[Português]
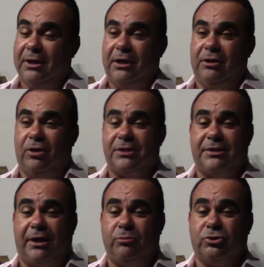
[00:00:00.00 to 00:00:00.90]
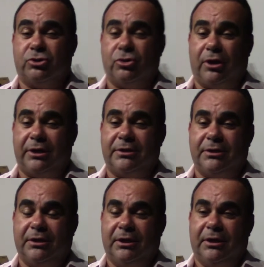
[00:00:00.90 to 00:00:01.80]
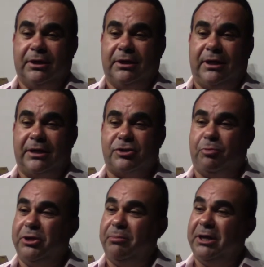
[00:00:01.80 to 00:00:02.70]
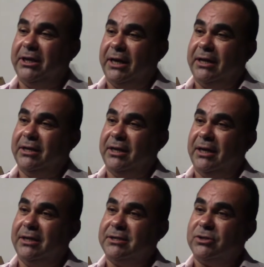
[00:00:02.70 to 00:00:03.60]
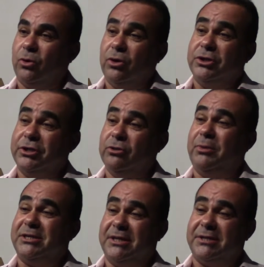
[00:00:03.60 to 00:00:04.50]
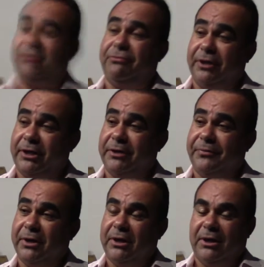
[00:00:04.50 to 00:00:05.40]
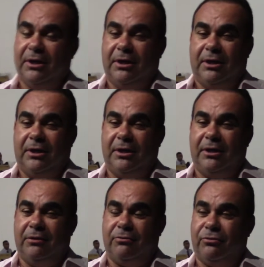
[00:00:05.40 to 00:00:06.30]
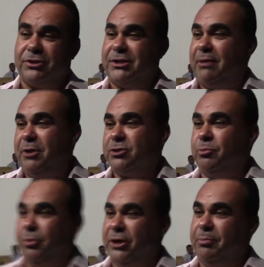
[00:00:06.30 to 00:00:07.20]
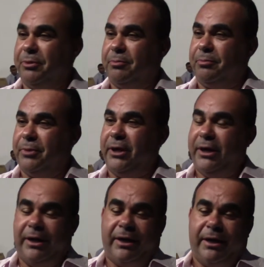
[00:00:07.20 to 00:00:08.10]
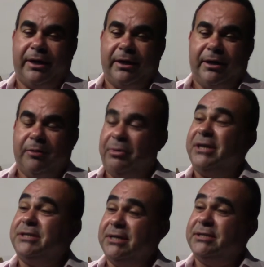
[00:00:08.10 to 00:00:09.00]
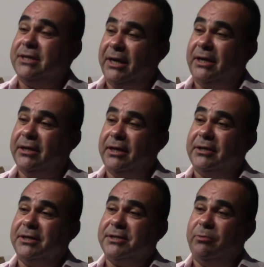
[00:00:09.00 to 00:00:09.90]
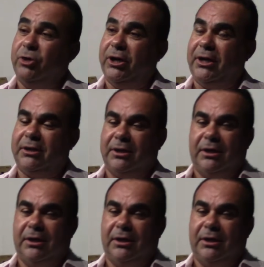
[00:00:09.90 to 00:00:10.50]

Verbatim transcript: e nós demos sorte da disponibilidade deles hoje, numa sexta-feira. E você mesmo pôde é, presenciar né, e testemunhar